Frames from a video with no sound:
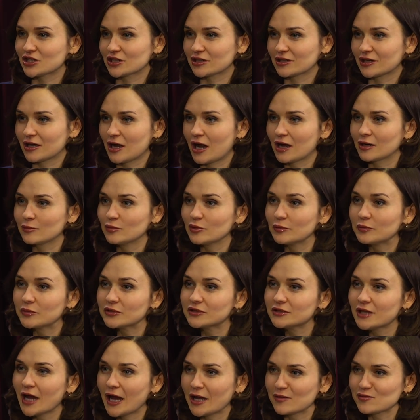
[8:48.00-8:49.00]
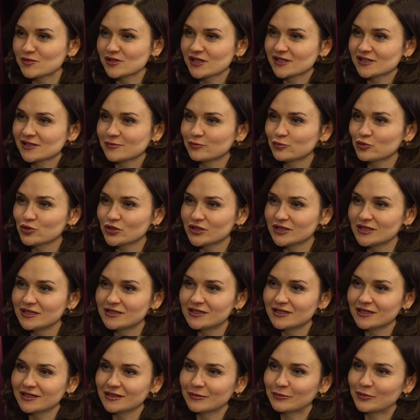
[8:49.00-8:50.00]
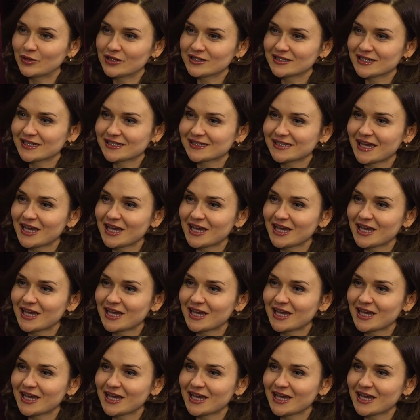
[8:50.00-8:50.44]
как бы пытаемся запустить э, процессы